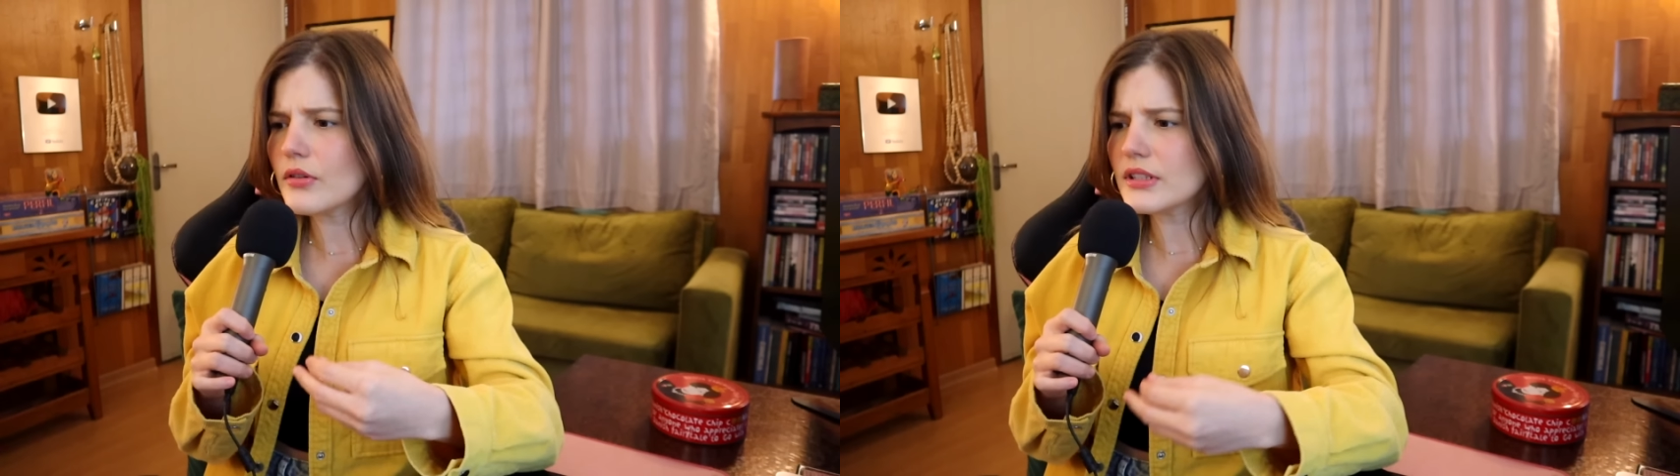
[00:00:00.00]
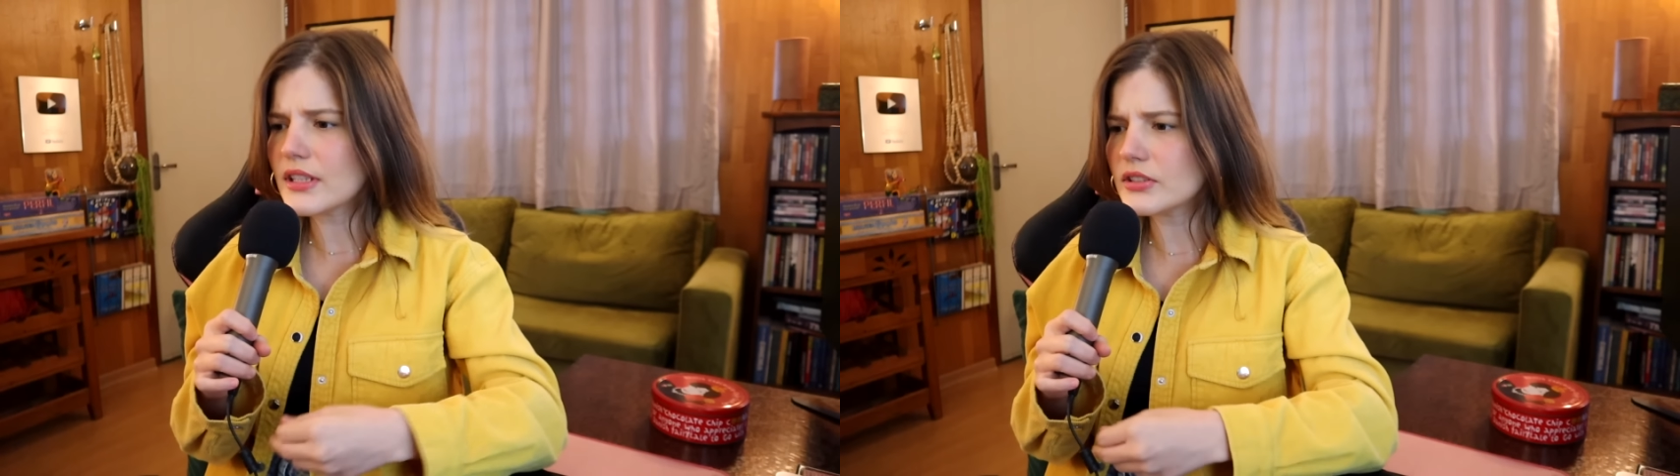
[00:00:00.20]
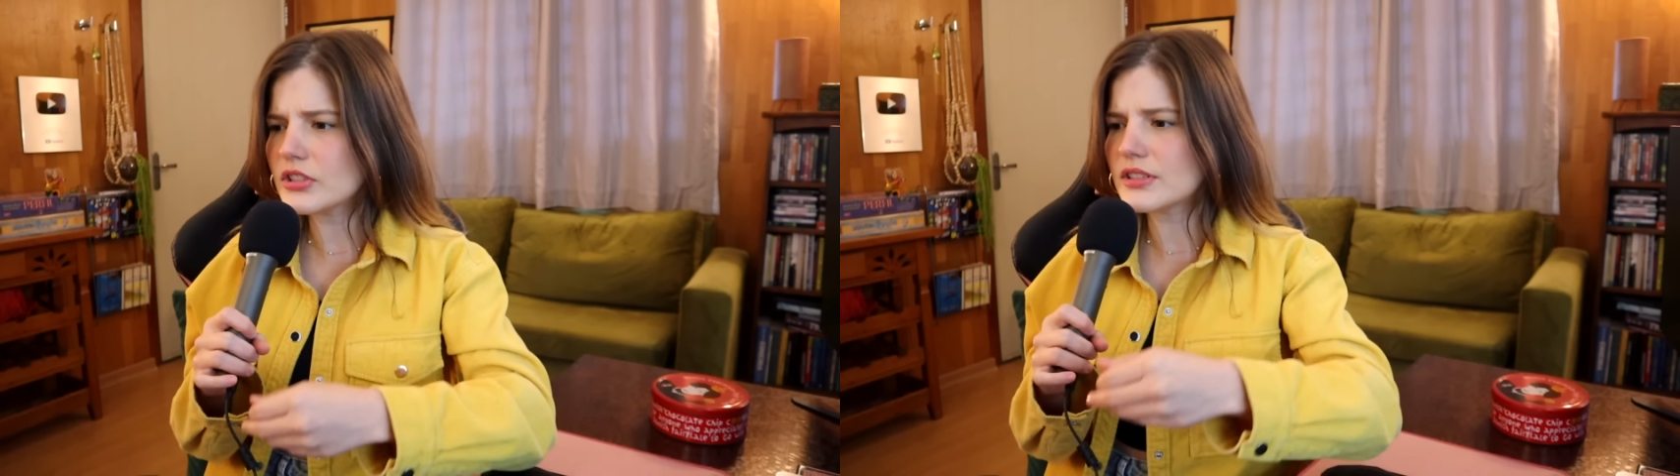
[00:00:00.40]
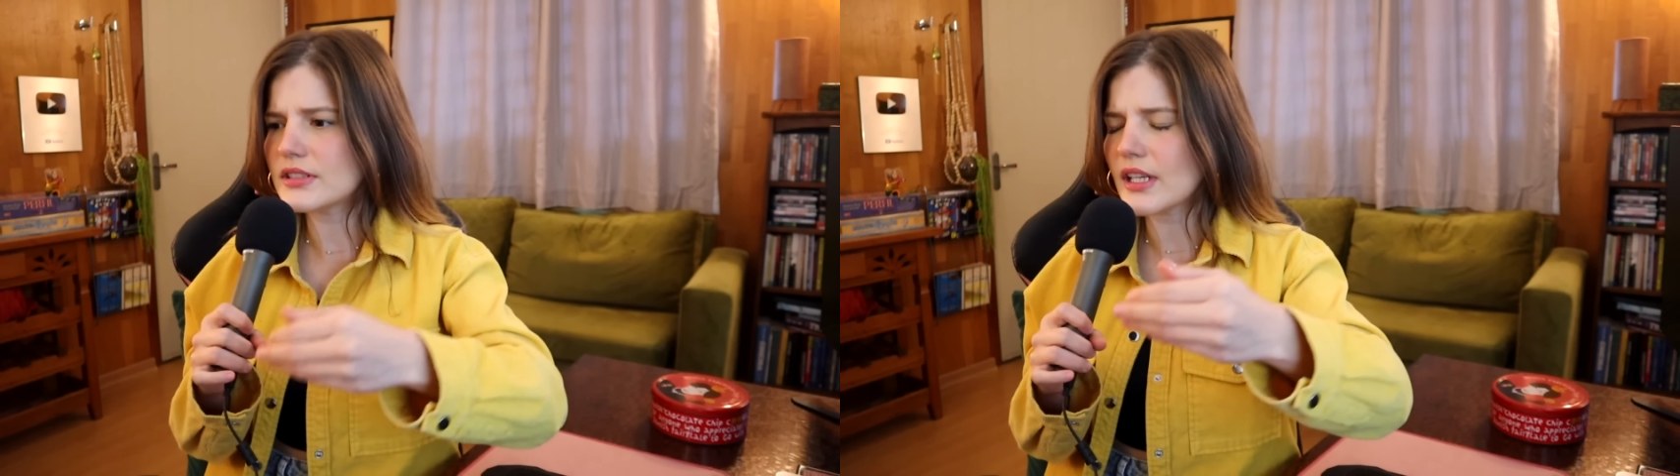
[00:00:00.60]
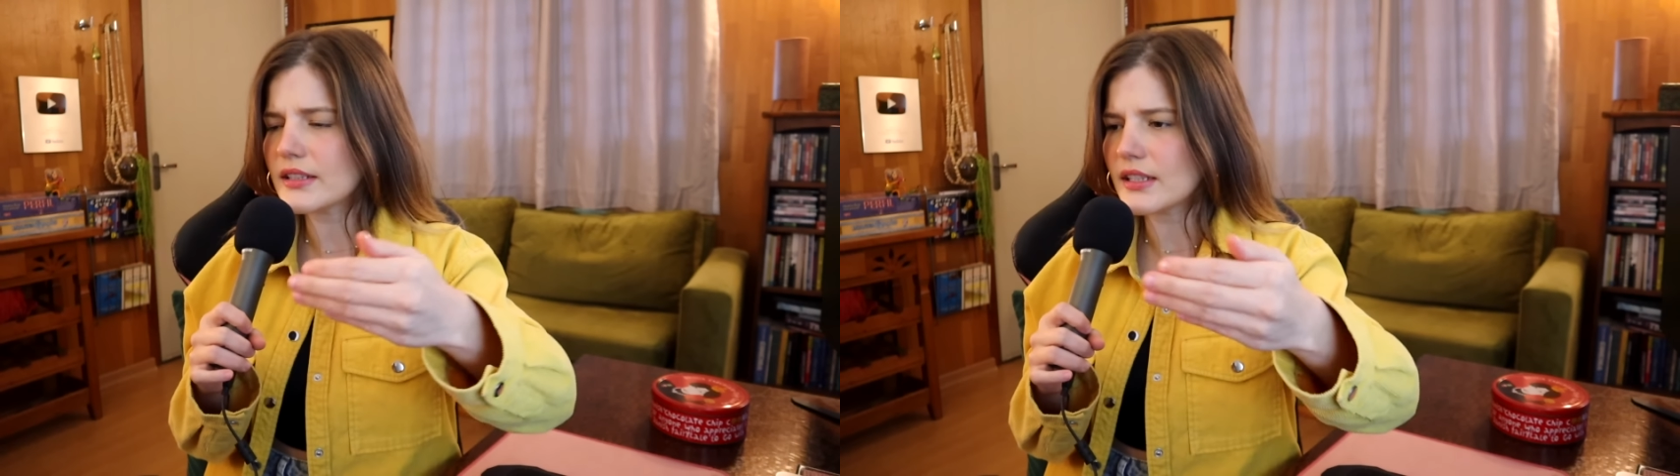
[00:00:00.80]
Eu não entendi
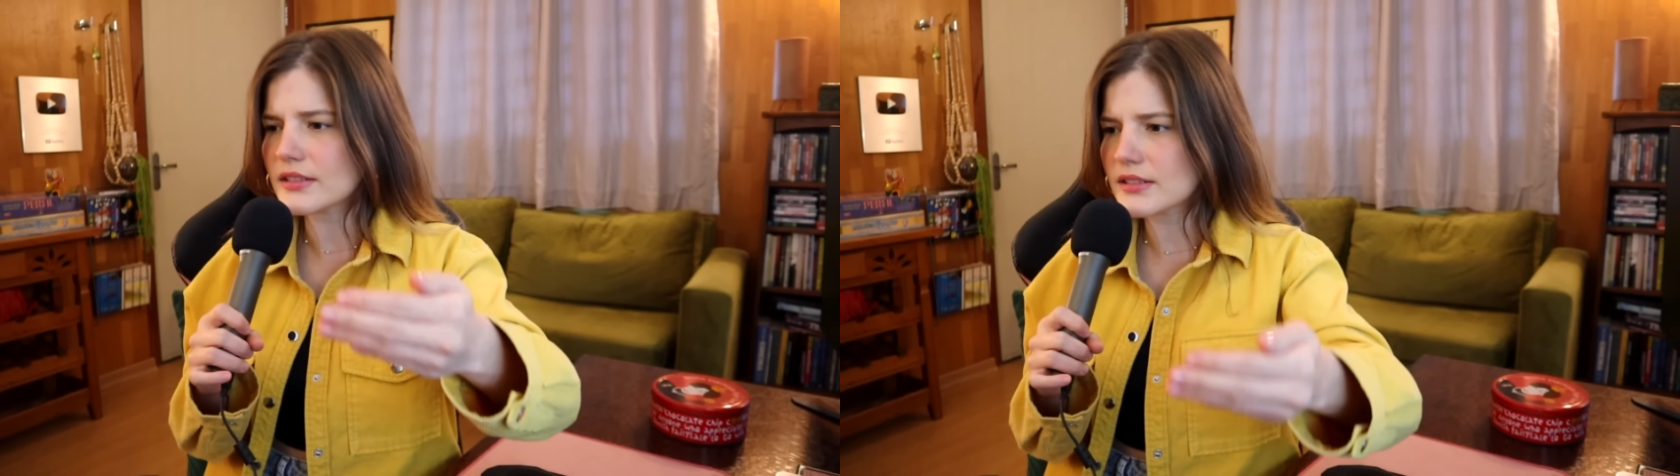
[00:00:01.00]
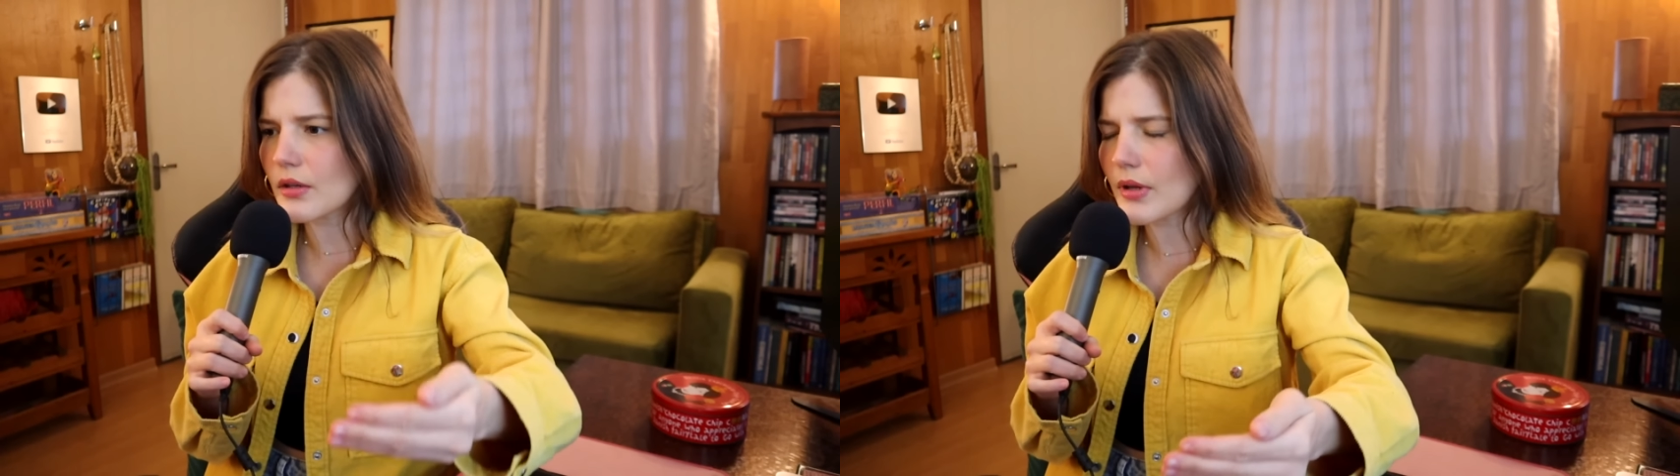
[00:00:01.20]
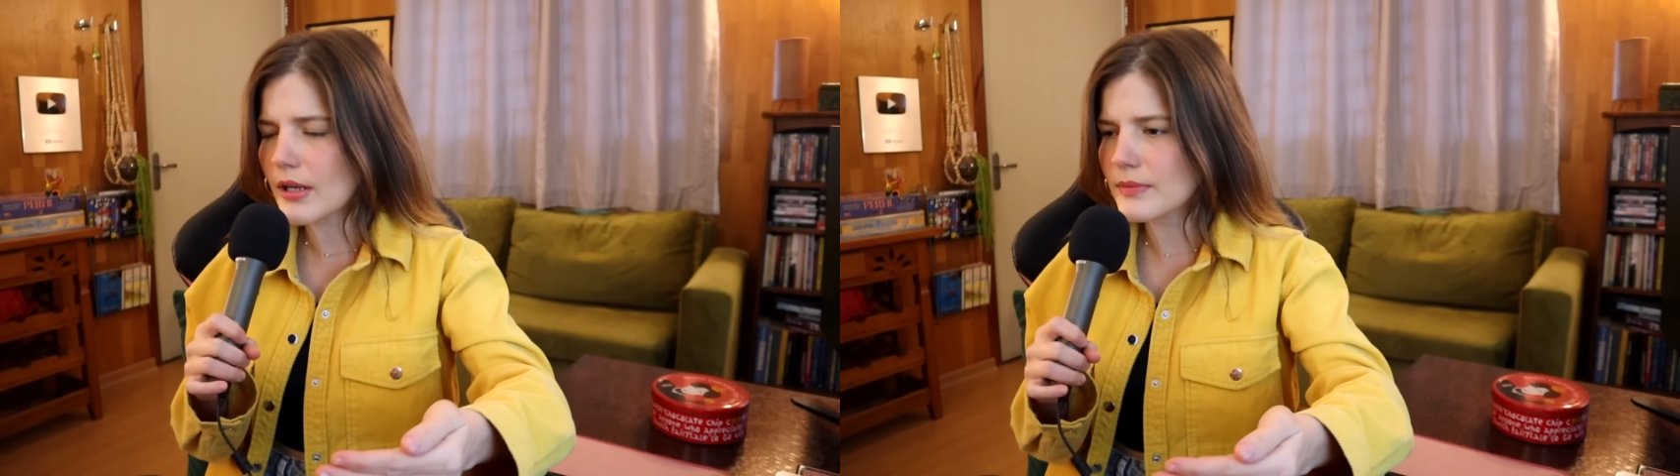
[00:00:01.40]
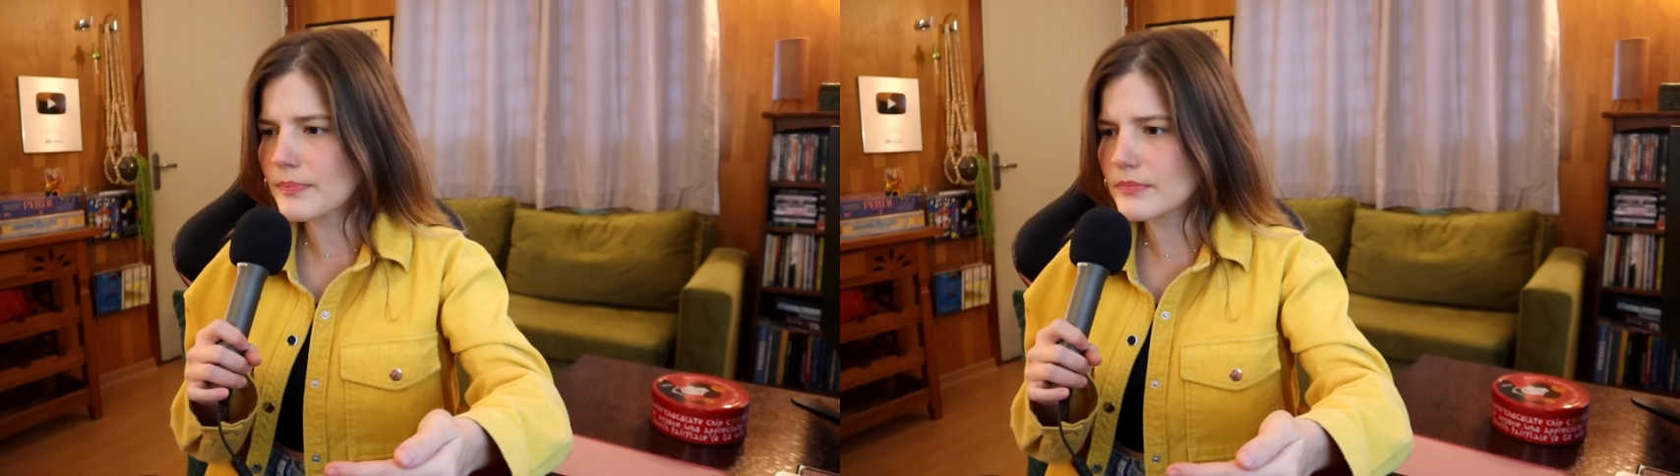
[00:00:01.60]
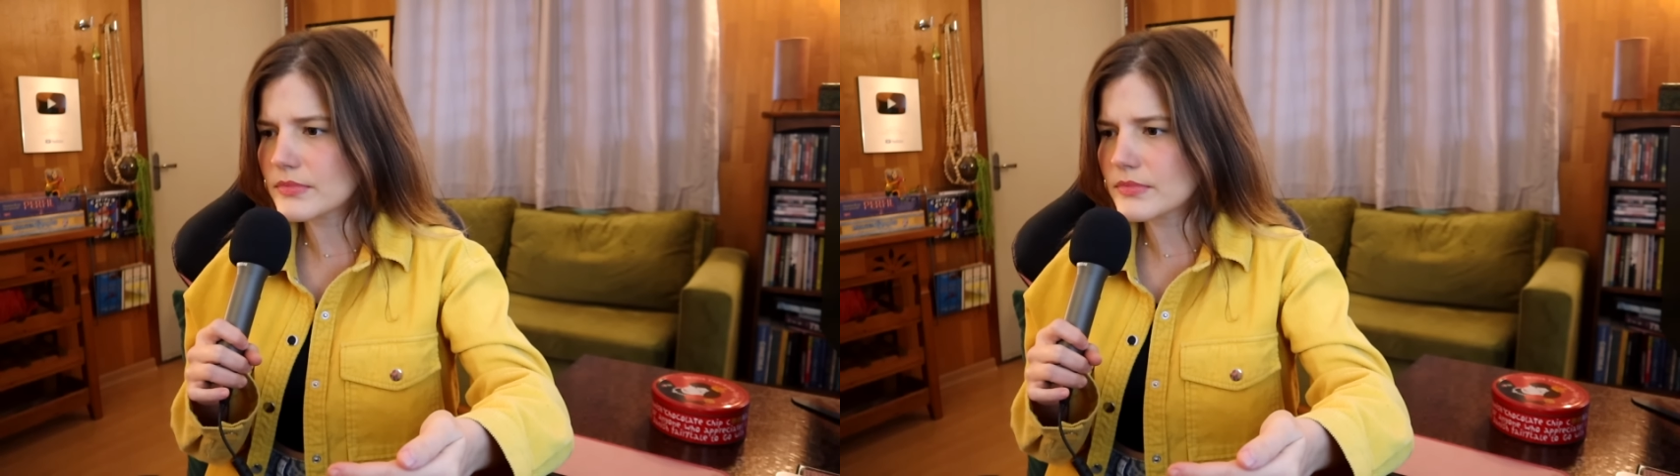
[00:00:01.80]
se a intenção era